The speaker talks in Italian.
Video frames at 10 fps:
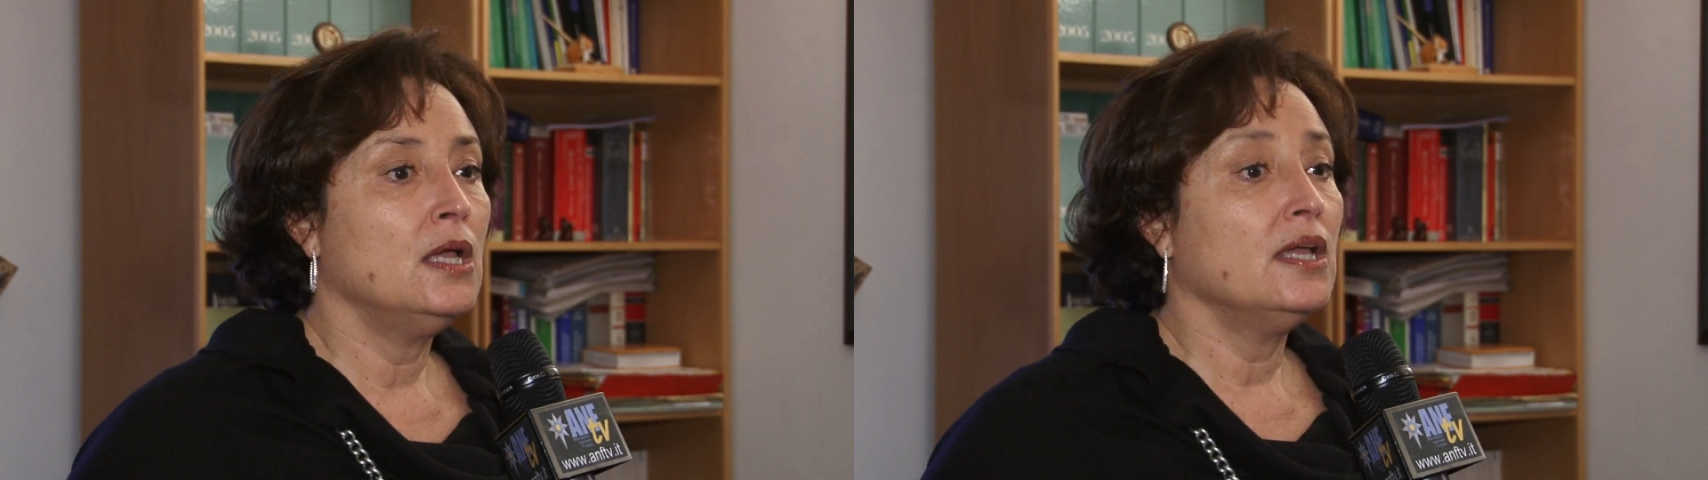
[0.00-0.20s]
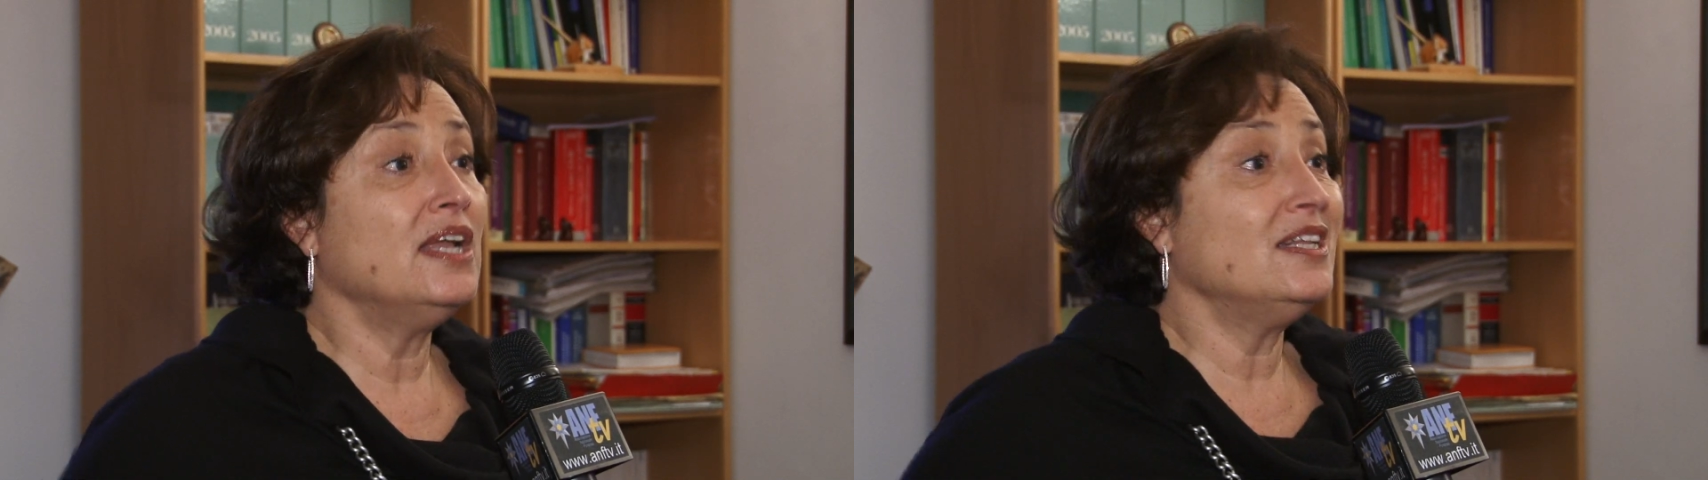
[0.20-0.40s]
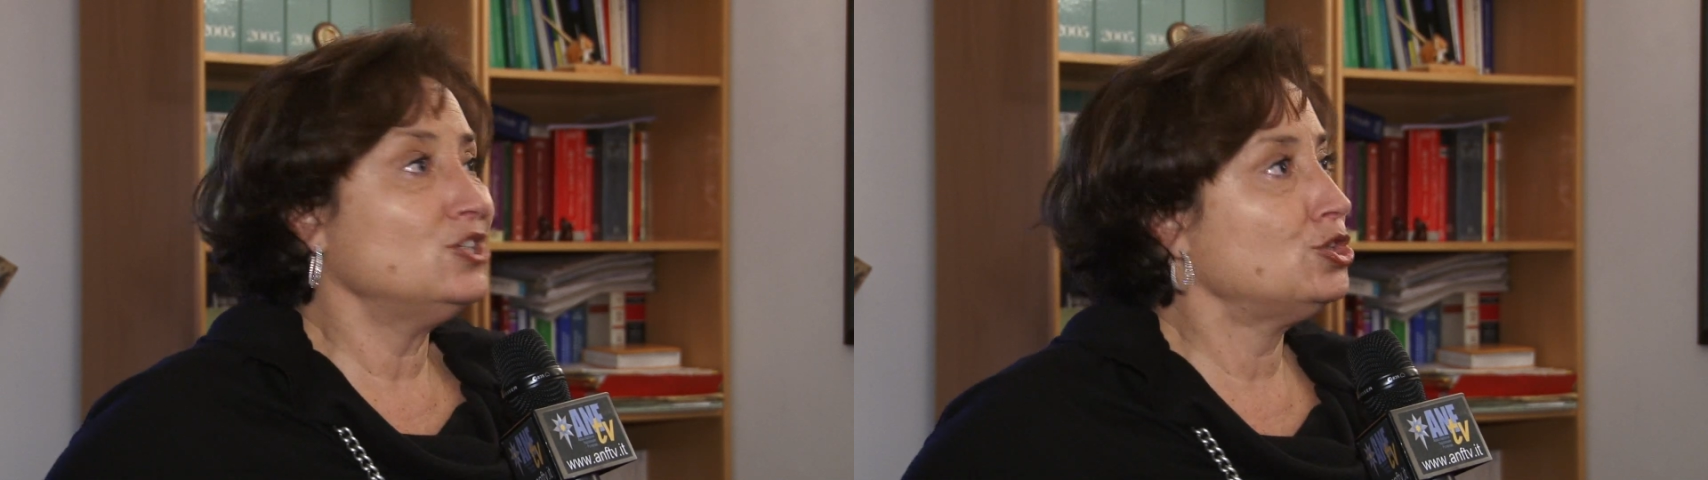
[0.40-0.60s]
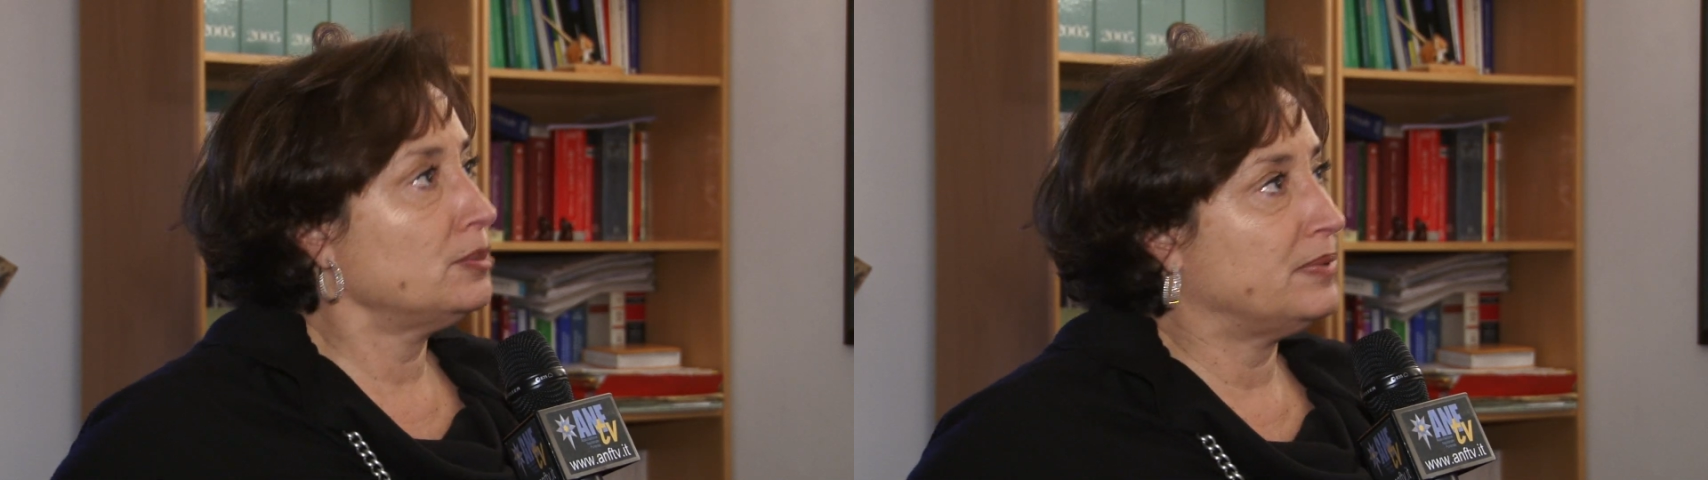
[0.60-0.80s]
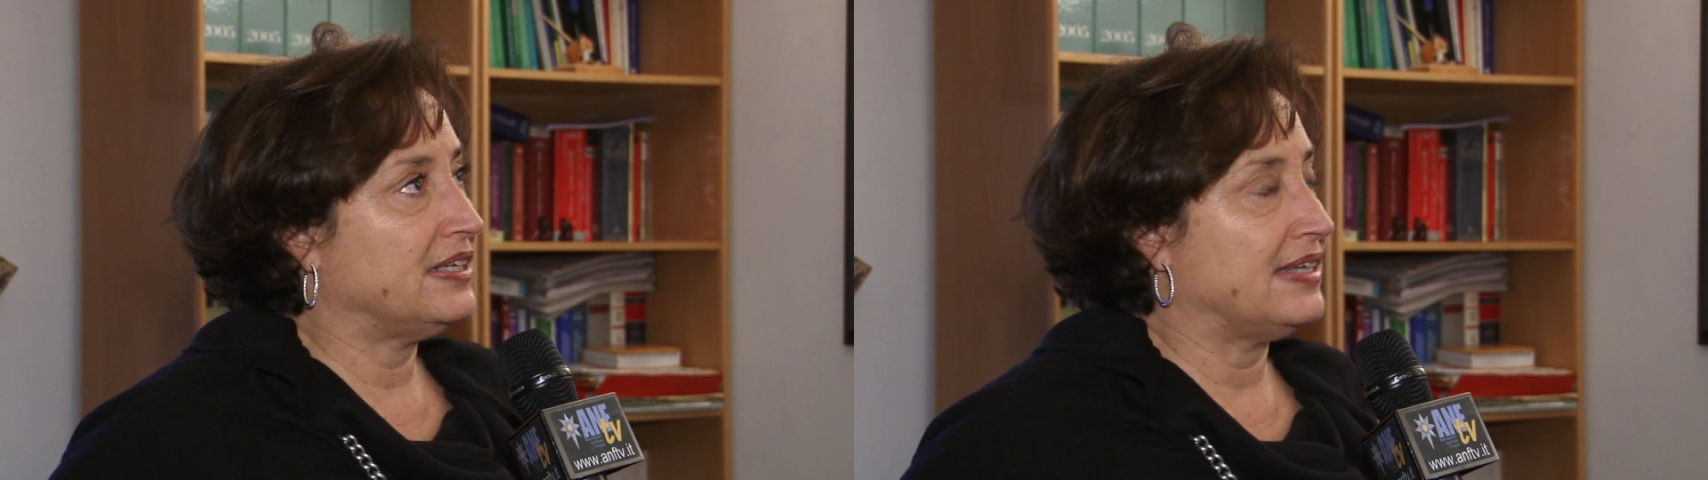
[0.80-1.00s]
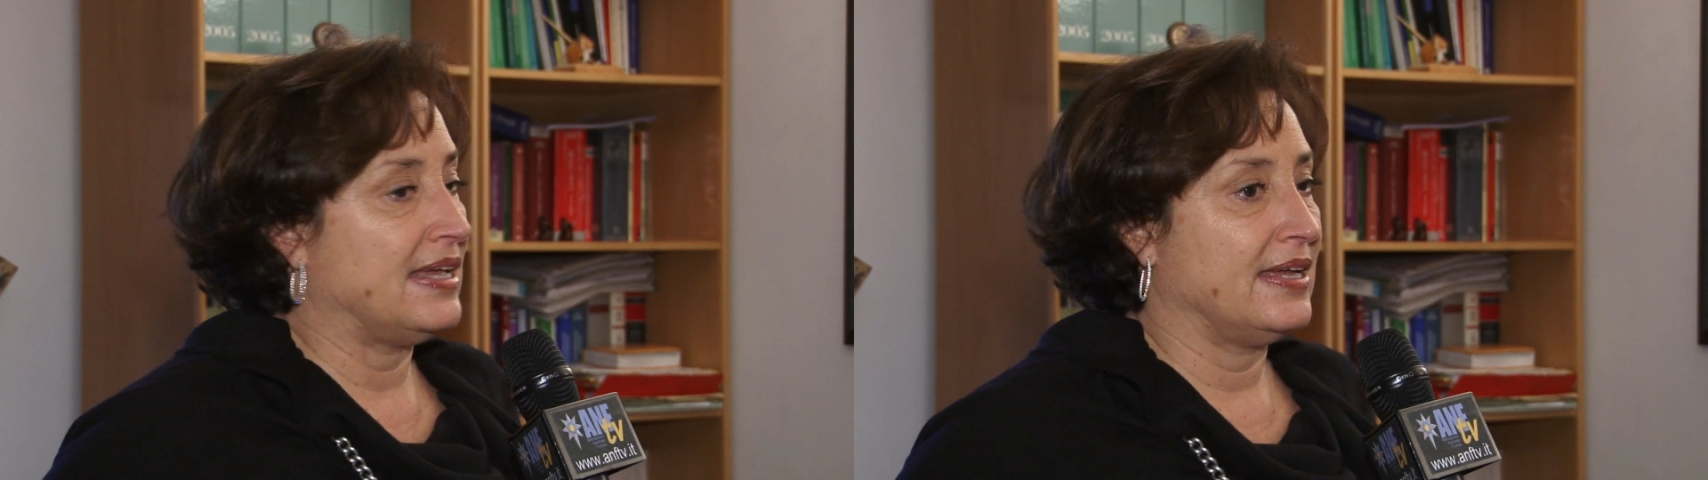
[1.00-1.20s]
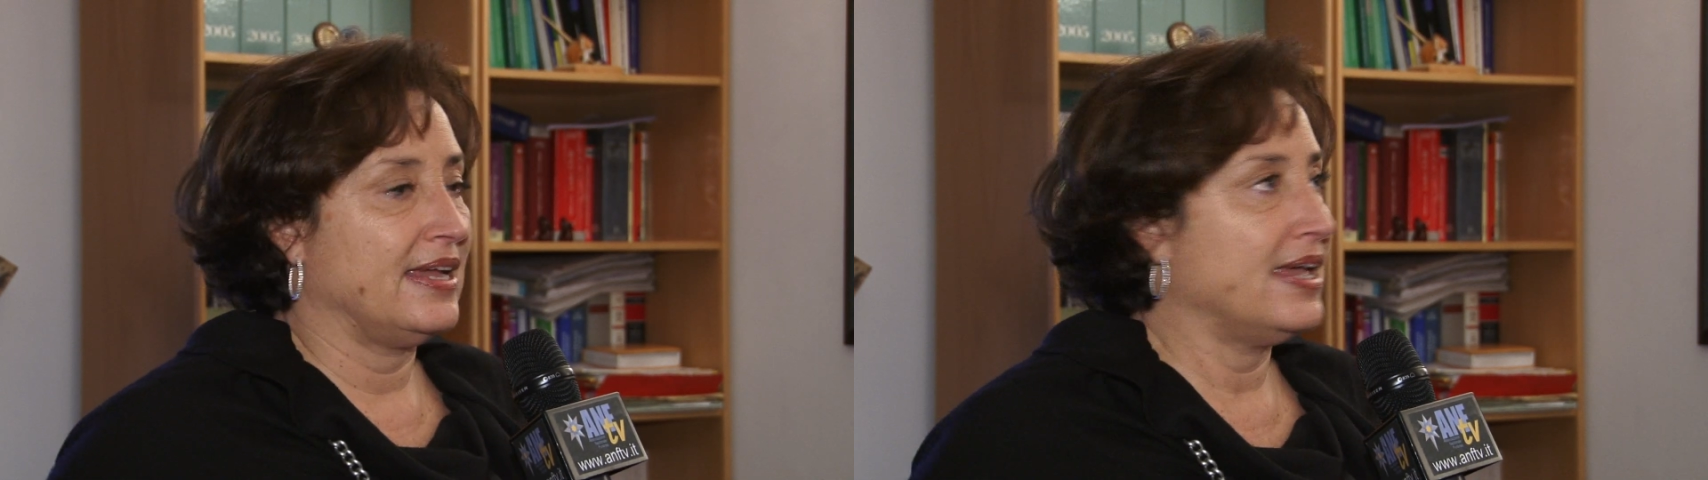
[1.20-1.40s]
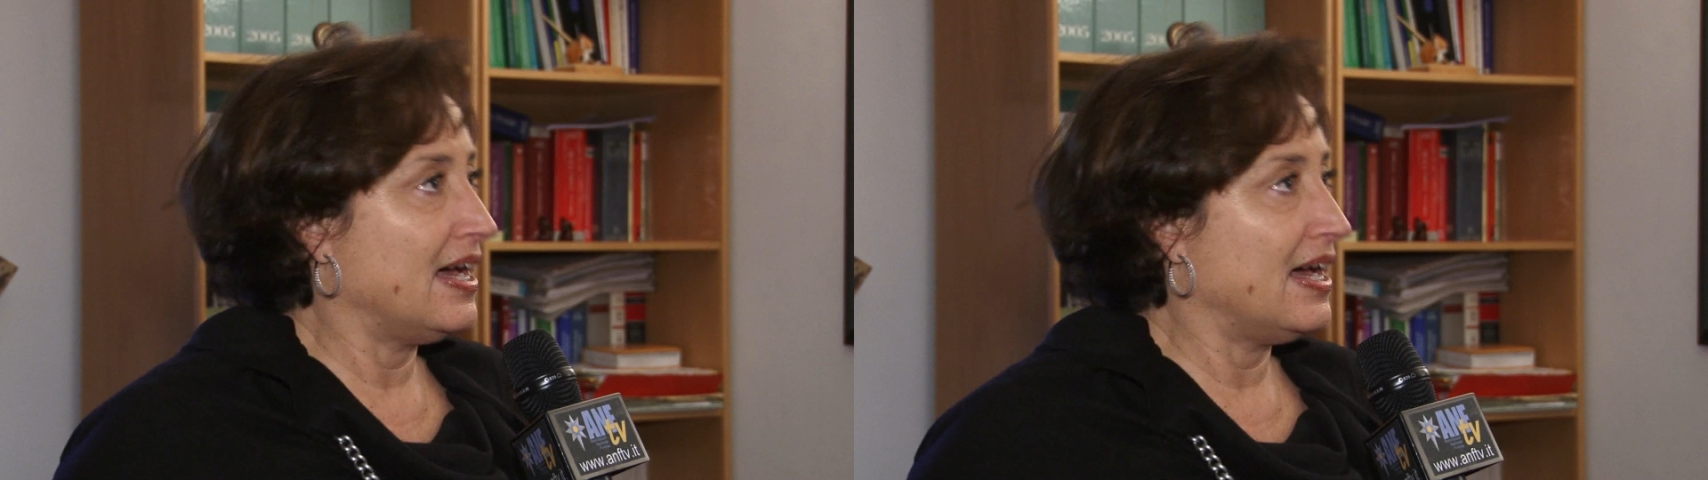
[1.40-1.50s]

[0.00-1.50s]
Il disciplinare,